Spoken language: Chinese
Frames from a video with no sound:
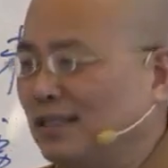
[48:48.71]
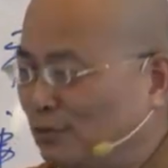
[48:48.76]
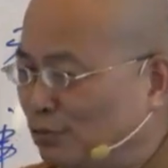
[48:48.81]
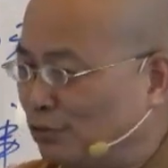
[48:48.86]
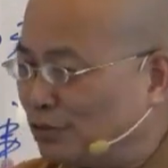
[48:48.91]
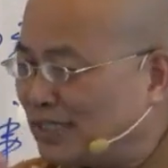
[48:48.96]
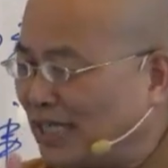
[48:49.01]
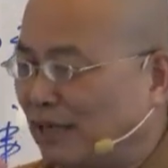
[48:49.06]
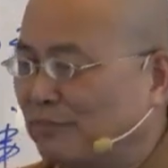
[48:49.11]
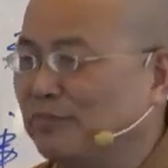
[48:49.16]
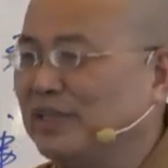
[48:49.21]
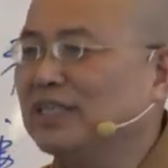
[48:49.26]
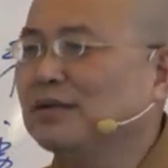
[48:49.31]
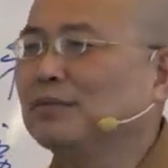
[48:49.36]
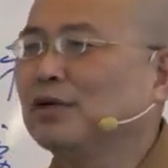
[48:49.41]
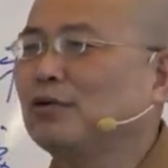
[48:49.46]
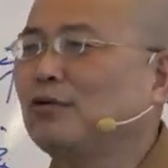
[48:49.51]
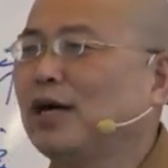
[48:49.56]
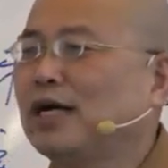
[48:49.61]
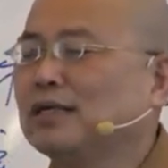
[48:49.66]
无常没那
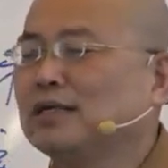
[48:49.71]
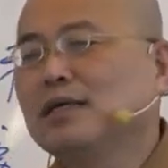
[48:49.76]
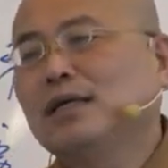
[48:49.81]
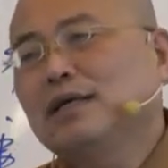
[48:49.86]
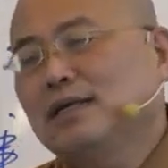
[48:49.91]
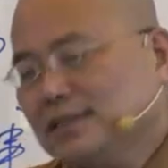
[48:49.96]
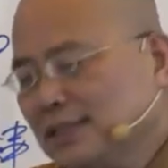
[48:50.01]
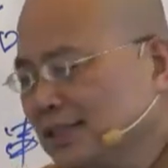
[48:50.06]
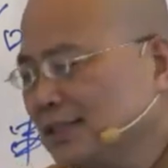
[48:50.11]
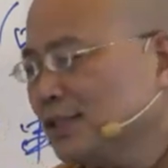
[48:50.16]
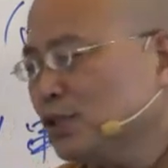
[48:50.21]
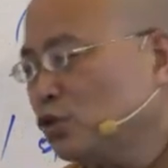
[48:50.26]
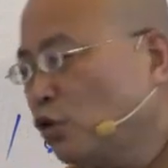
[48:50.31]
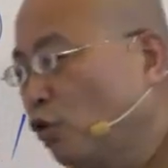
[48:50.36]
么快。但是